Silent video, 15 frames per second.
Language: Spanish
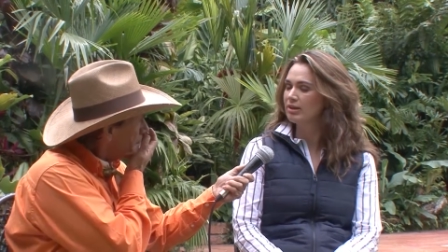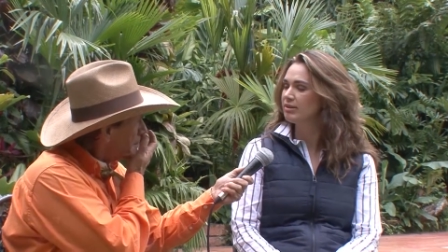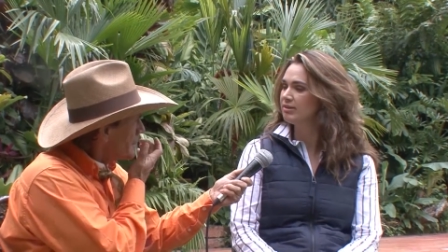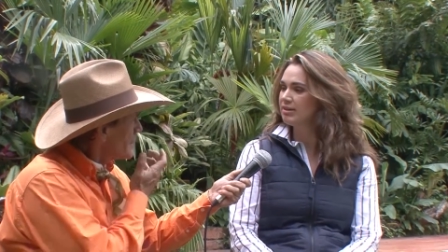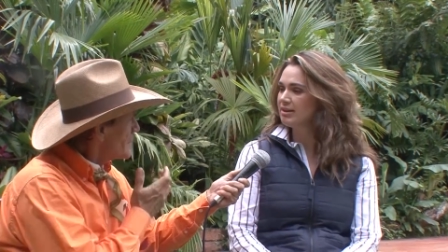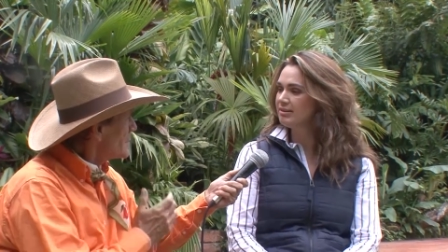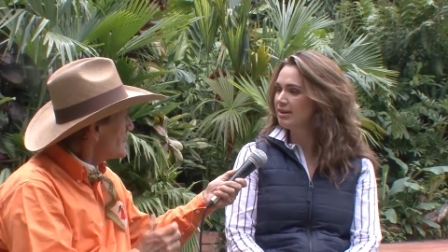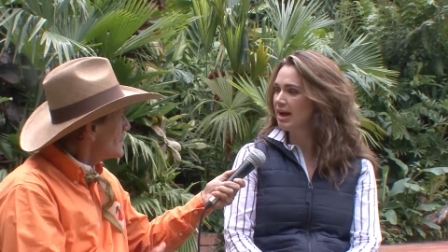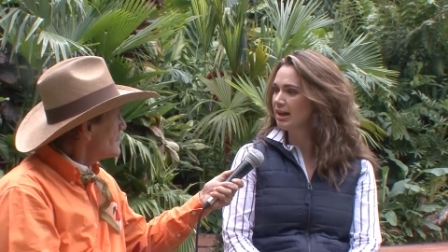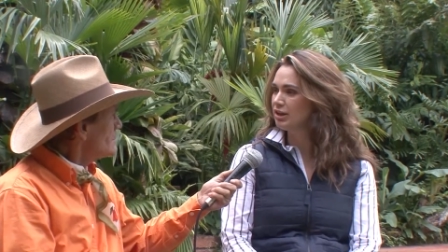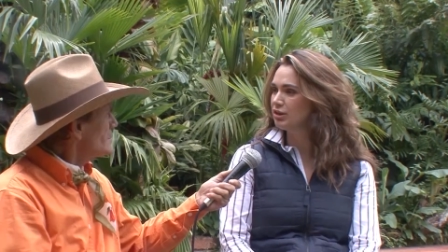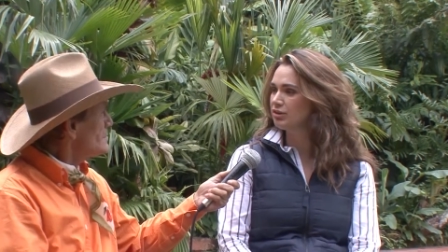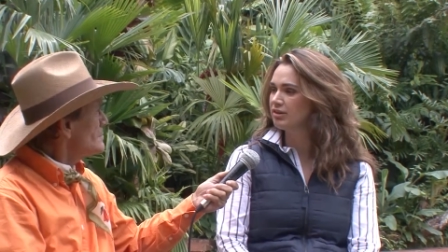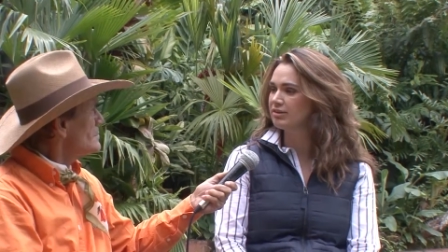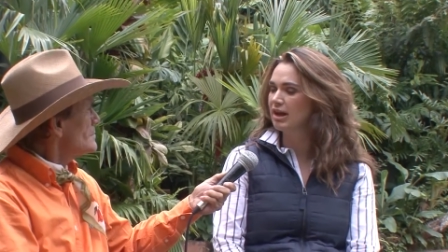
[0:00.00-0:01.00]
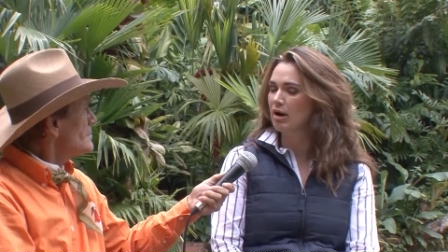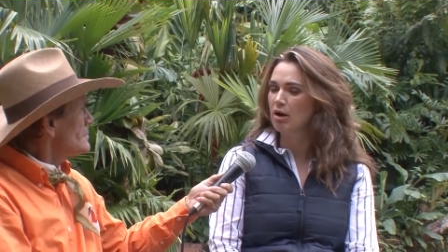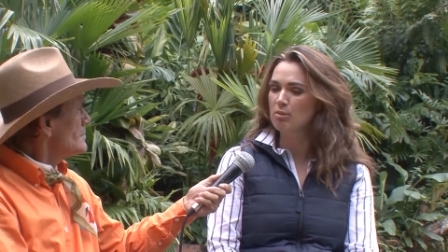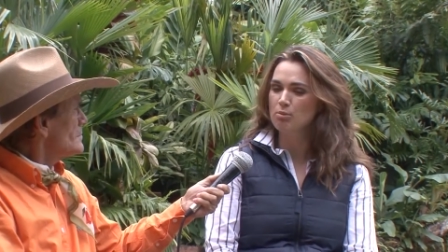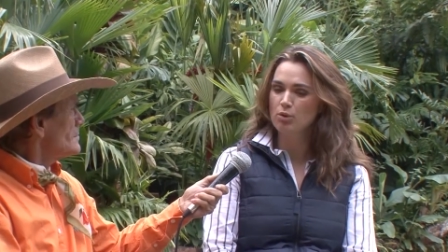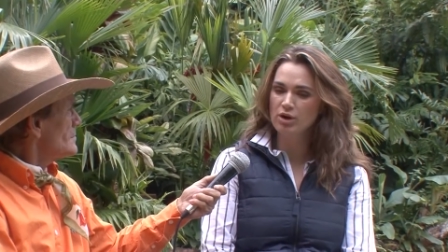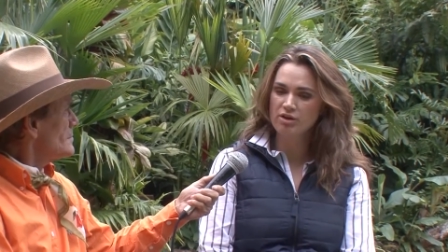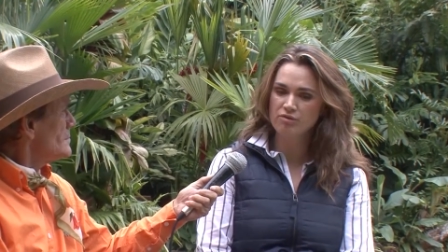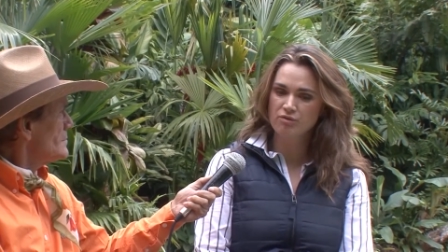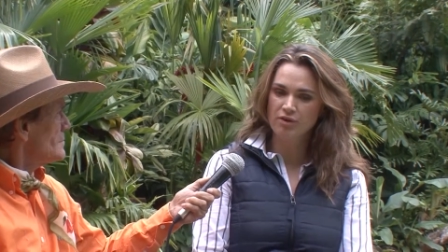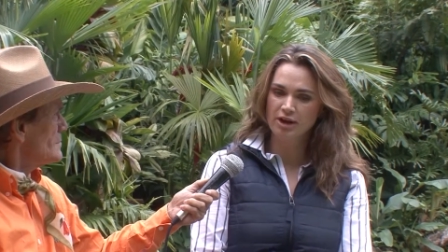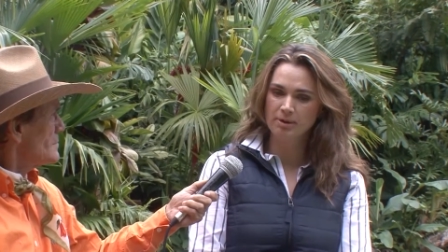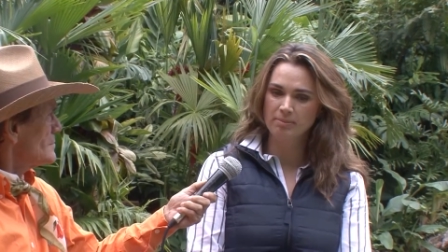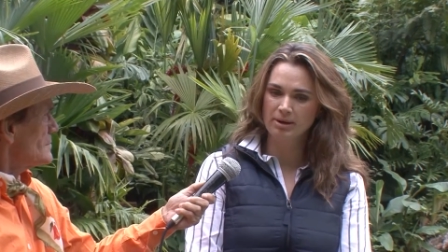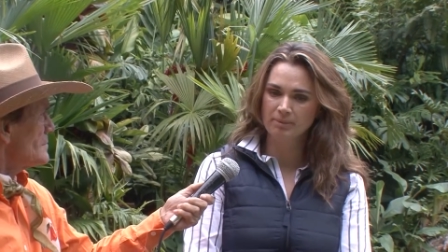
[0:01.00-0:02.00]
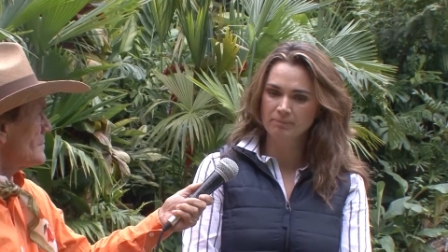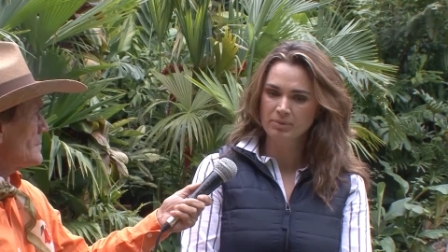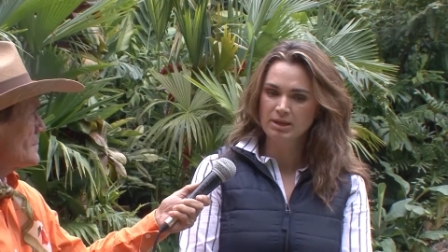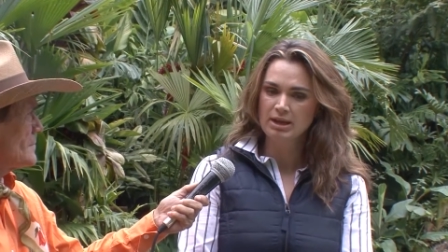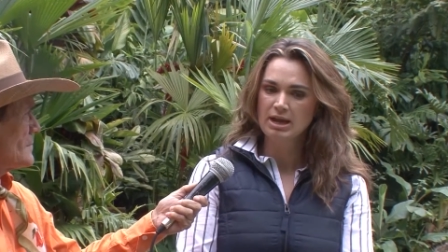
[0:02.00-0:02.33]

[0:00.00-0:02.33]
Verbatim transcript: hace seis años estaba muy enferma,